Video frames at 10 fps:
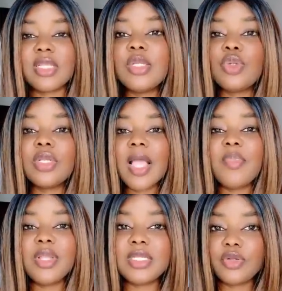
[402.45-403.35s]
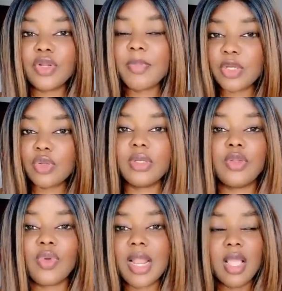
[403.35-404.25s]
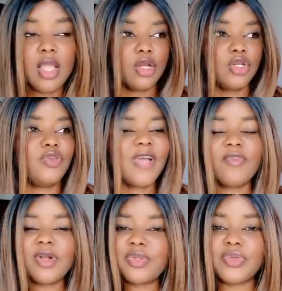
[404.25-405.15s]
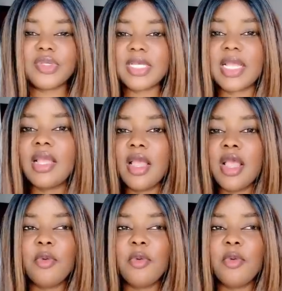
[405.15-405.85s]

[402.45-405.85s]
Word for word: Si Dieu t'a béni, si Dieu a béni ton étoile là, tu vas avoir du succès.